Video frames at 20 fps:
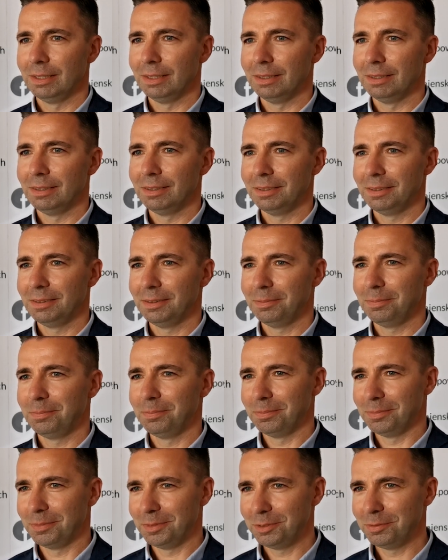E,
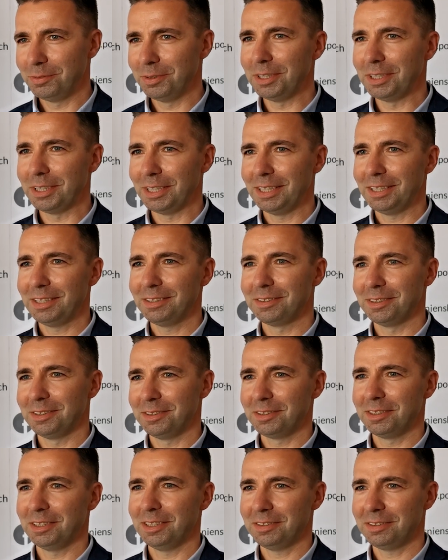zwykle
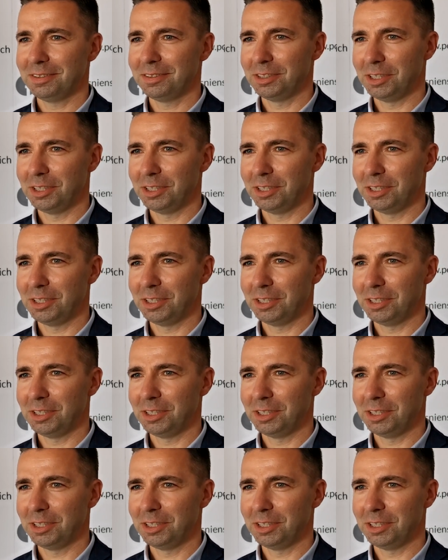zysk jest